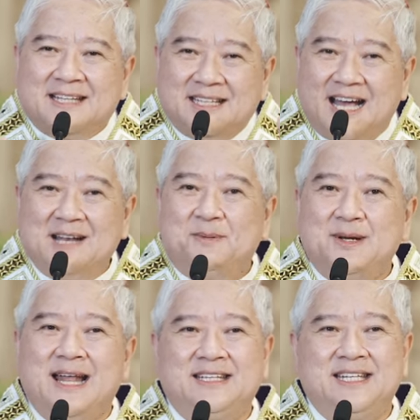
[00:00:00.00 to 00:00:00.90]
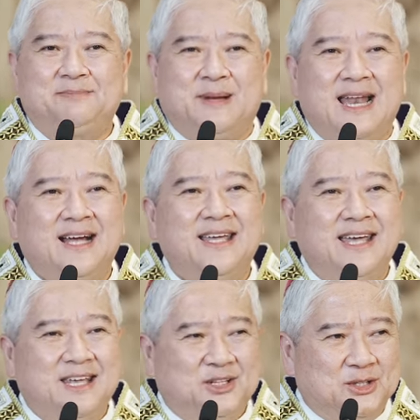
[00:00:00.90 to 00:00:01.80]
Tandaan po natin palagi
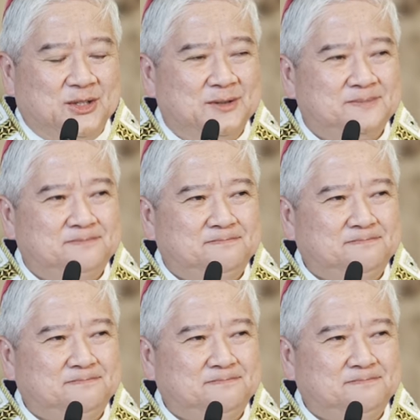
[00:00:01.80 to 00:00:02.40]
ay ito